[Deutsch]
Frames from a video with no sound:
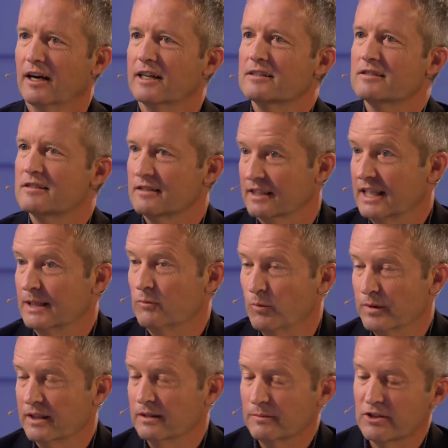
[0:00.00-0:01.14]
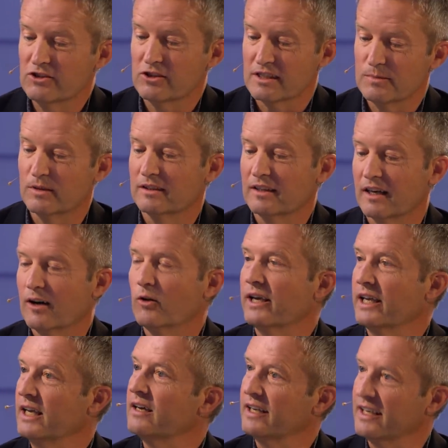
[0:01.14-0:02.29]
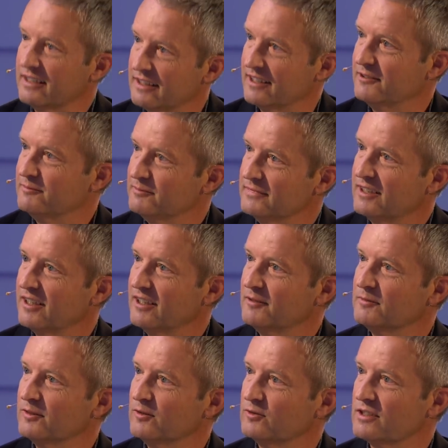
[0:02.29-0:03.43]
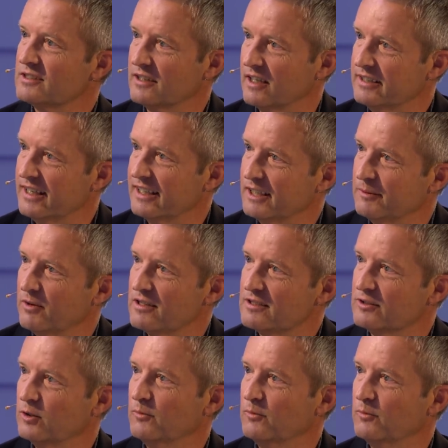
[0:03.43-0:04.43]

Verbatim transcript: Als Immobilienmensch ist man ja auch eher Rechner. Ja, und das kann ich einigermaßen